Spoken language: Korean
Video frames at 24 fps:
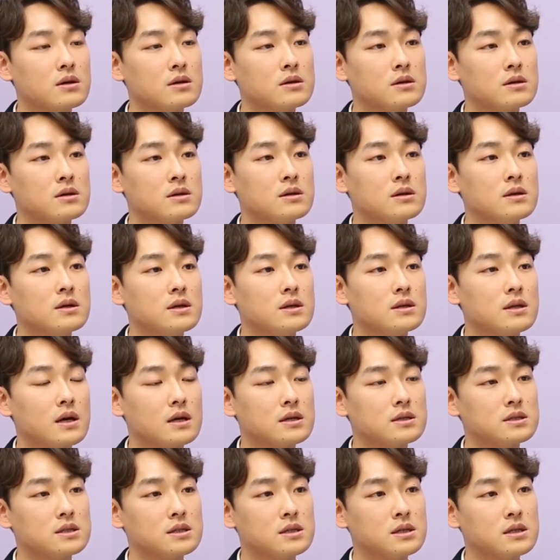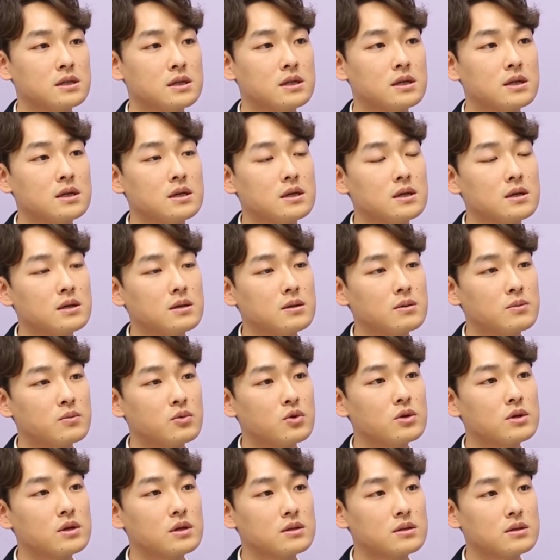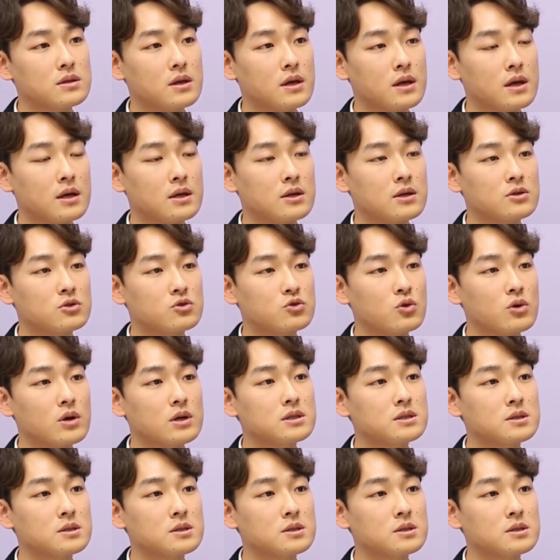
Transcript: 그 당시 프로젝트의 주요 그